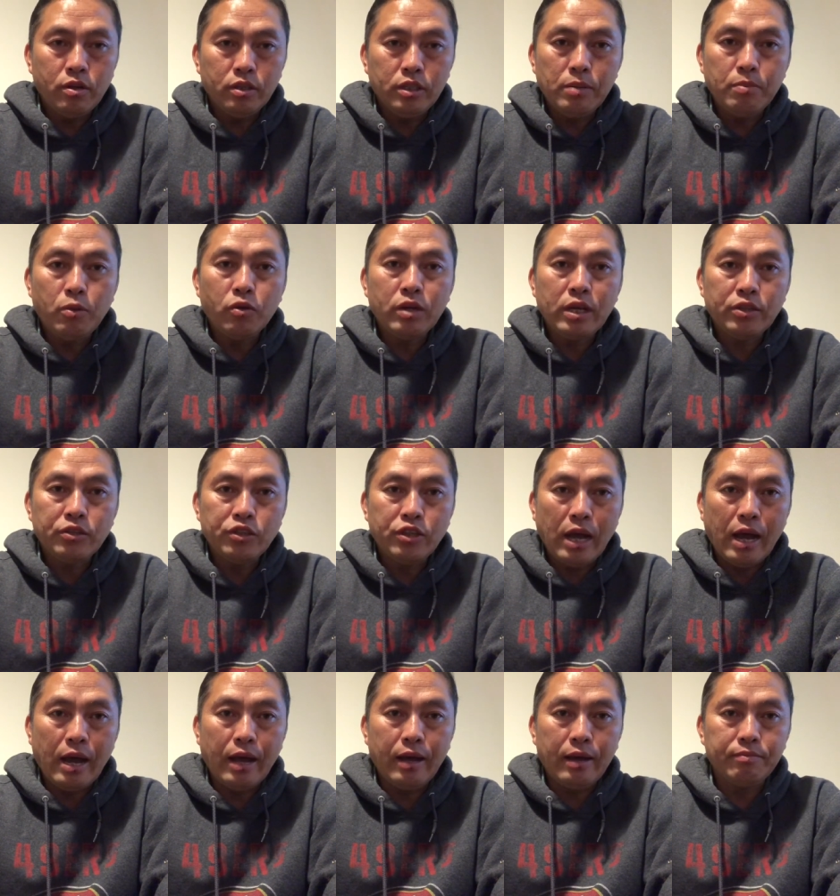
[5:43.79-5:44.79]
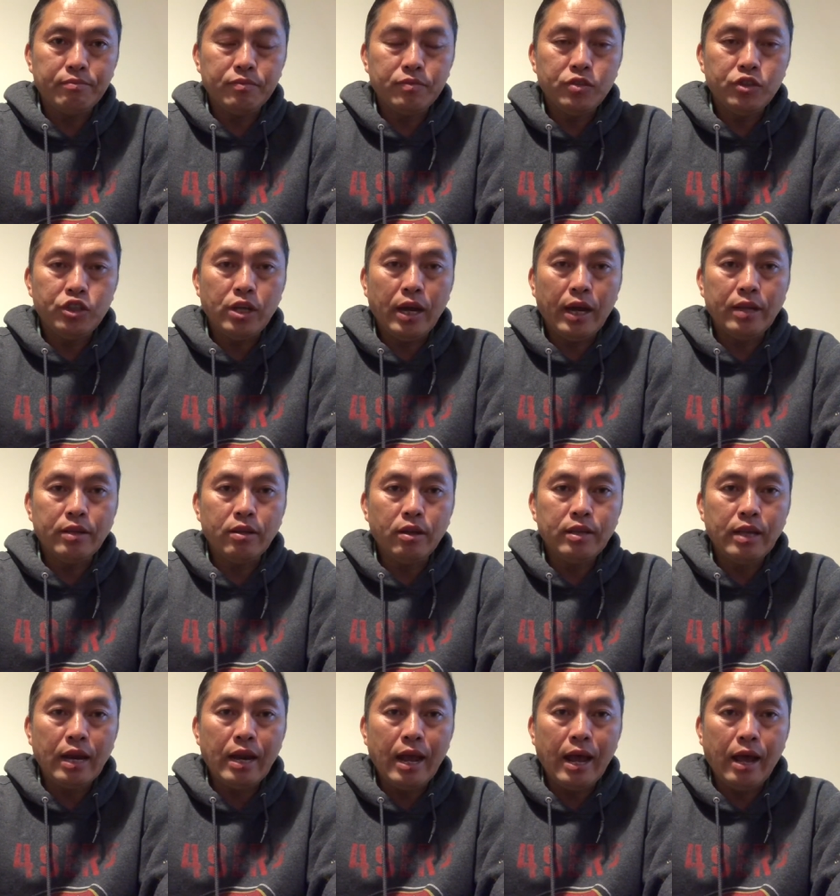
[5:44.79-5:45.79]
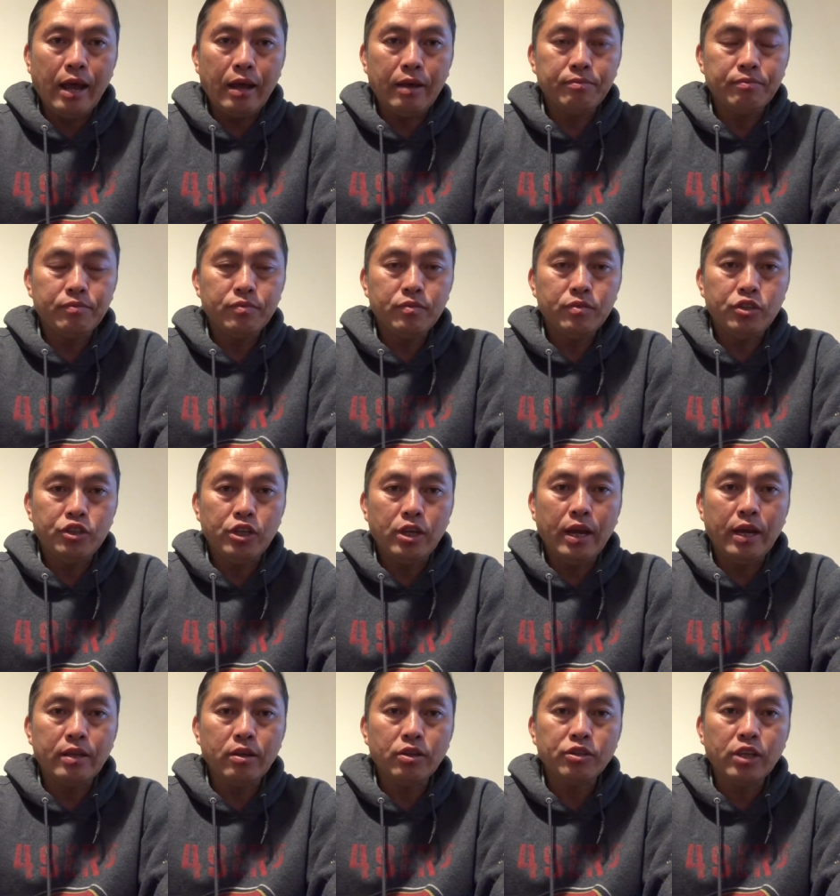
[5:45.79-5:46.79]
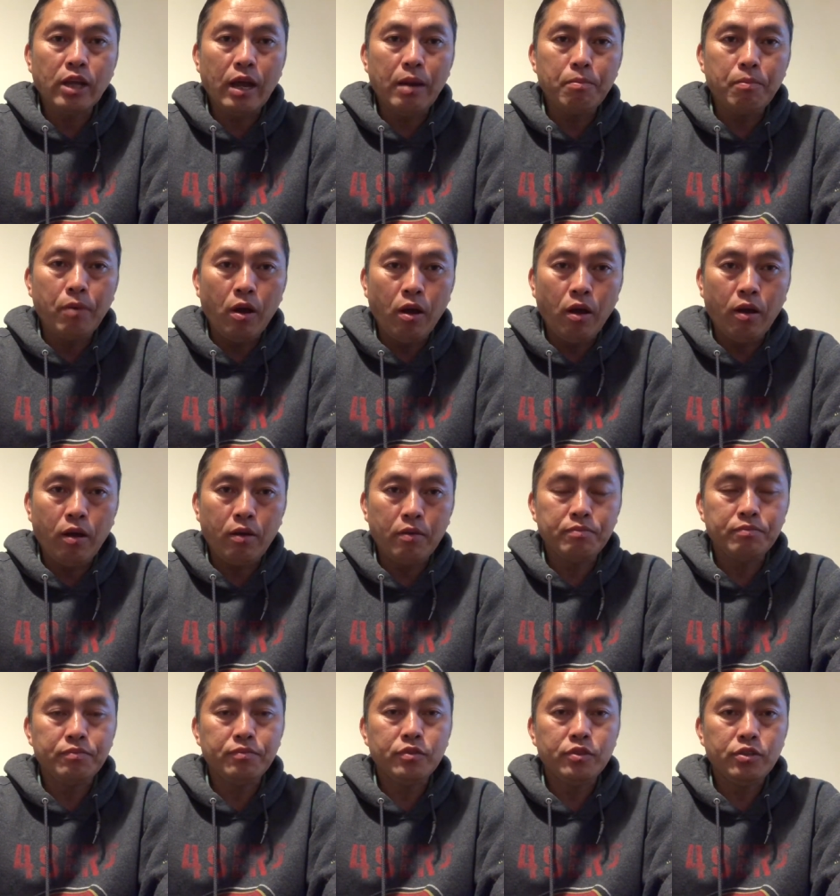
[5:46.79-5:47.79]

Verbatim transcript: cứ tìm không năng trà chỉ hay nhau nhá là chỉ hay nhau sam bò